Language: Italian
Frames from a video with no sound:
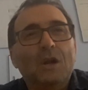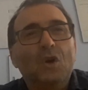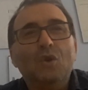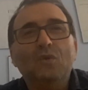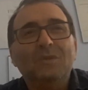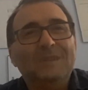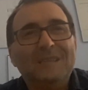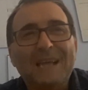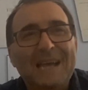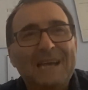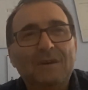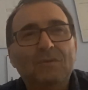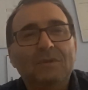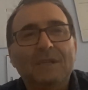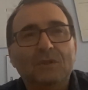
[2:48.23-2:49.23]

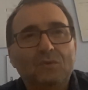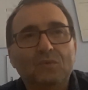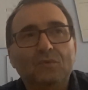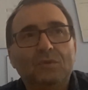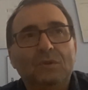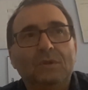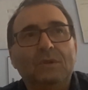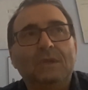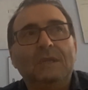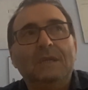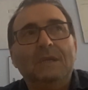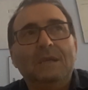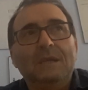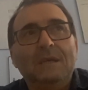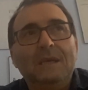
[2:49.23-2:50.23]
Lontano da tutti
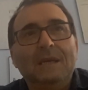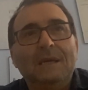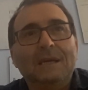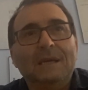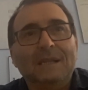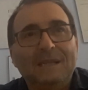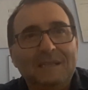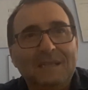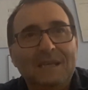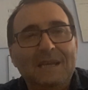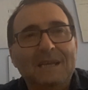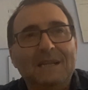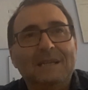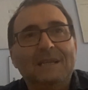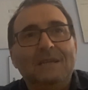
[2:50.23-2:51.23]
i
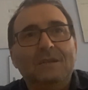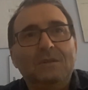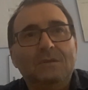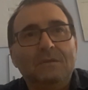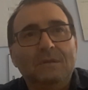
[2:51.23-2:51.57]
criteri